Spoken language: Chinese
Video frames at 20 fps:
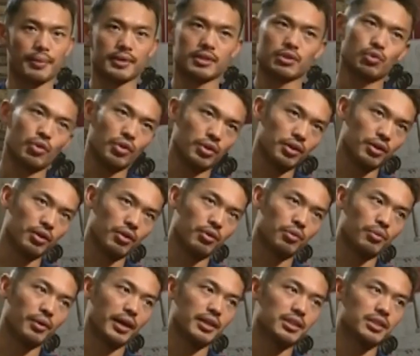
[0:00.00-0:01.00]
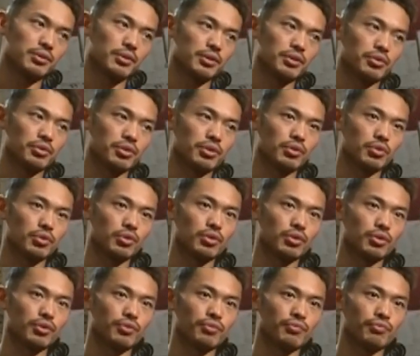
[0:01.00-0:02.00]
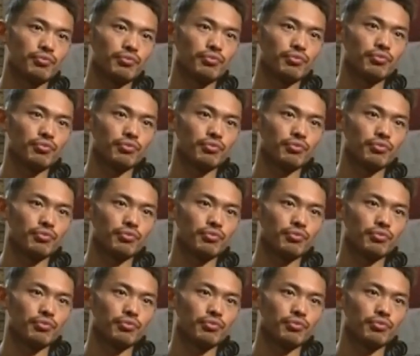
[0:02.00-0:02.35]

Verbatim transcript: 哪怕是退役以后，我还是希望有。还是要回归，